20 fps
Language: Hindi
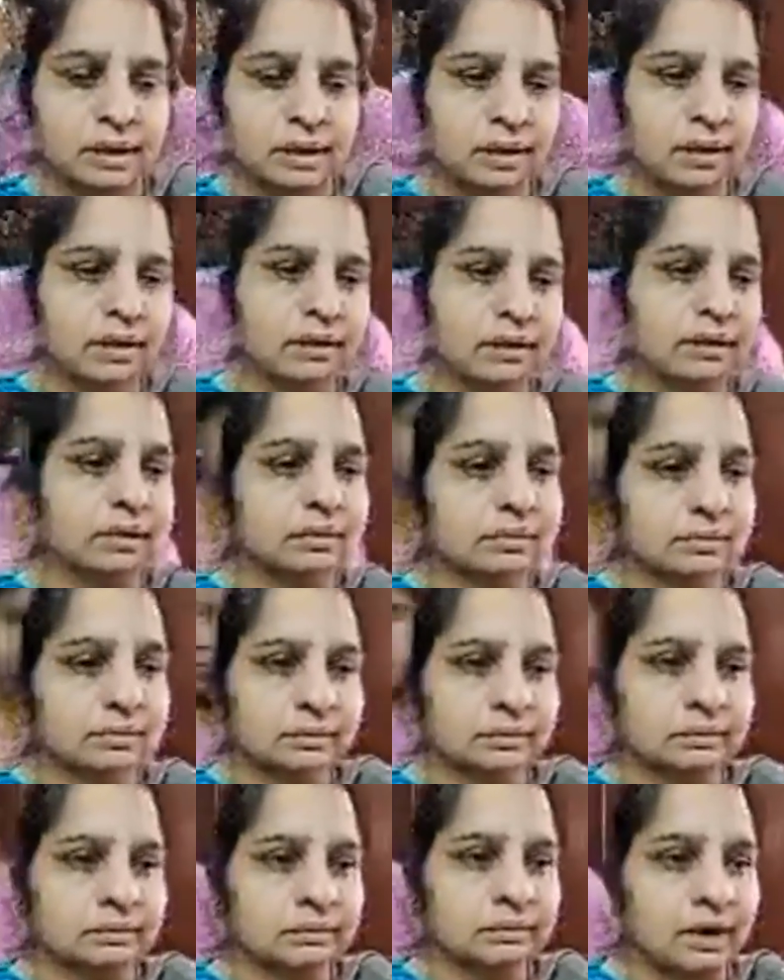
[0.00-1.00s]
हमारा
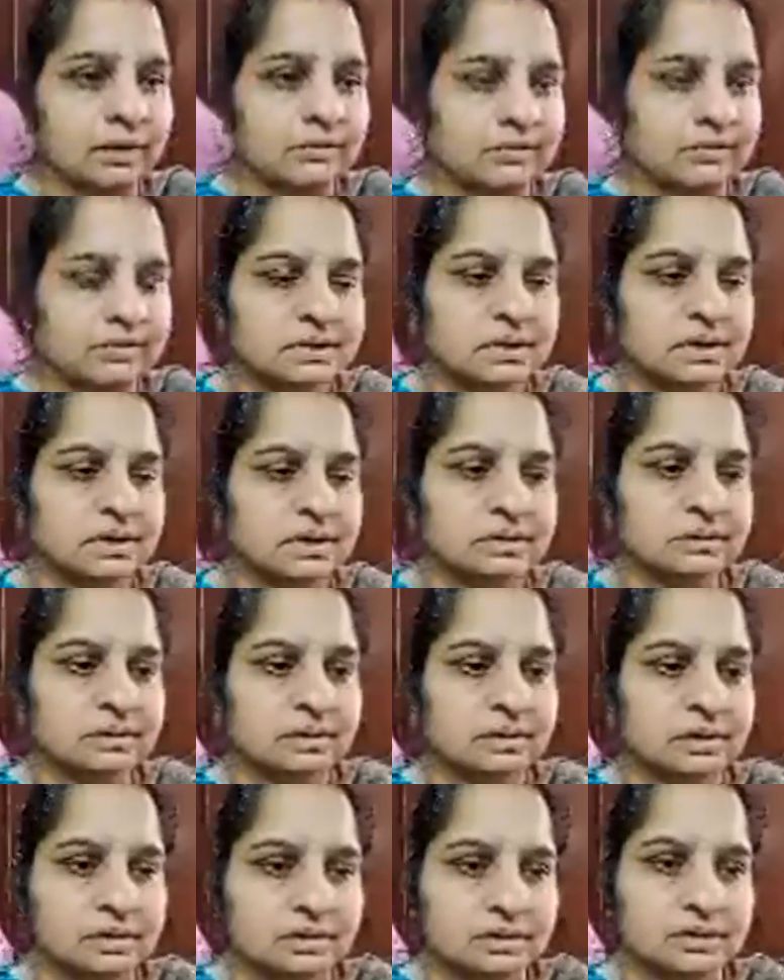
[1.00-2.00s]
काफ़ी सारा
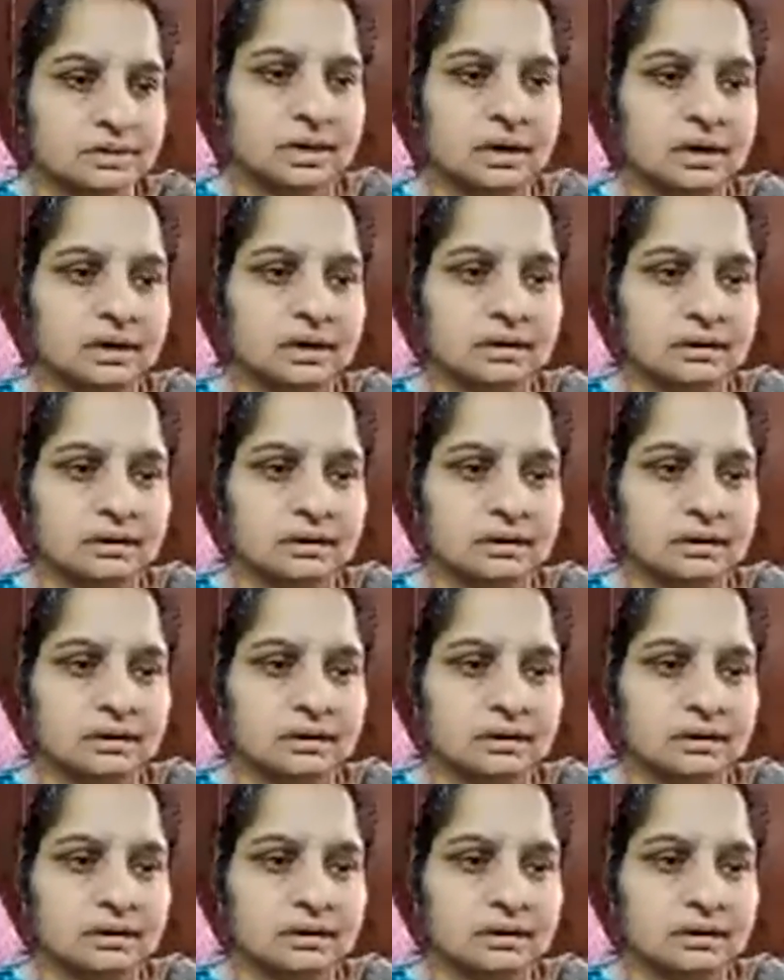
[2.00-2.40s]
तीन